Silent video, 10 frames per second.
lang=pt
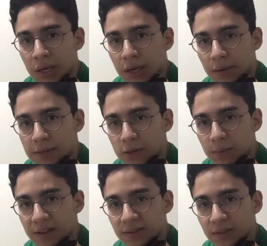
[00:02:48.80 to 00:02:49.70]
é um
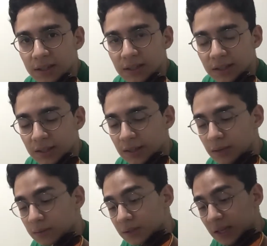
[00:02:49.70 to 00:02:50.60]
instrumento que
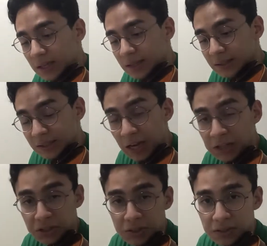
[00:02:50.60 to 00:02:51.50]
não tem
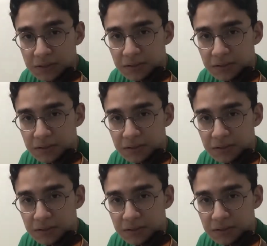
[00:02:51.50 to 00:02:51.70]
trastes,